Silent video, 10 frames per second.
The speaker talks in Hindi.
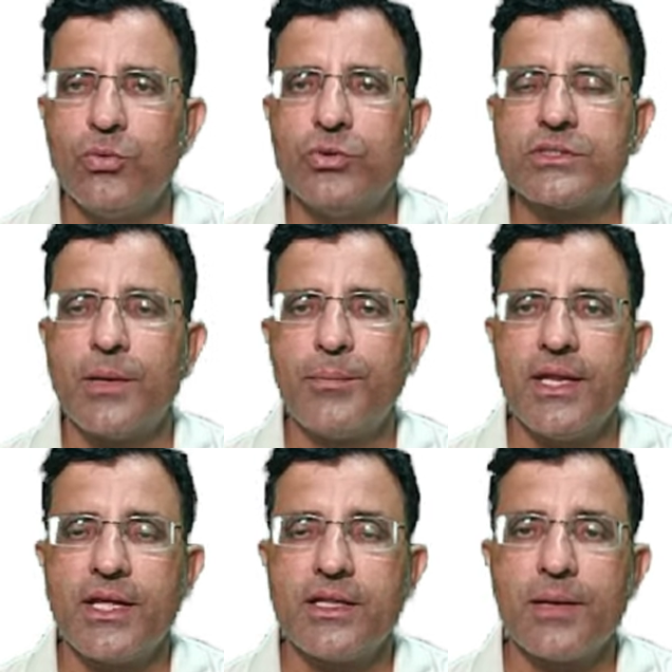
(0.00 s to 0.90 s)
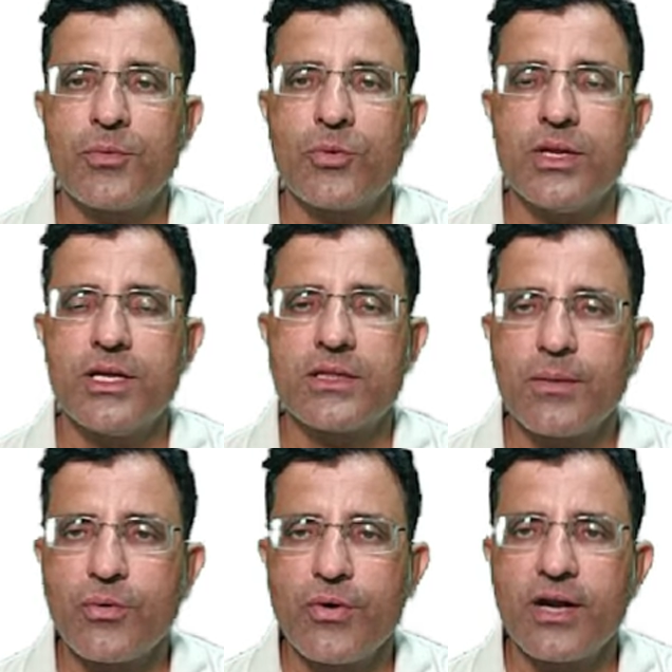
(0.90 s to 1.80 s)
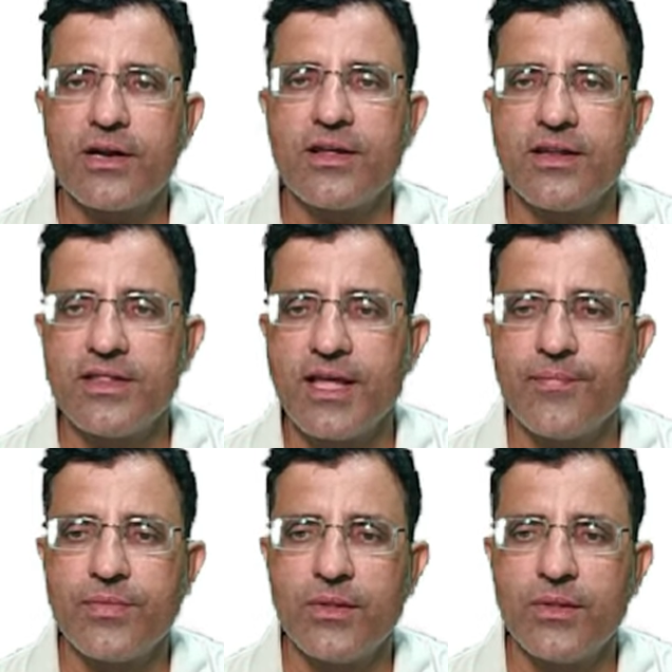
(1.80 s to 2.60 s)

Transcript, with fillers: उस कंपनी के अंदर अपन उन्होंने कितना प्रोडक्ट खरीदा है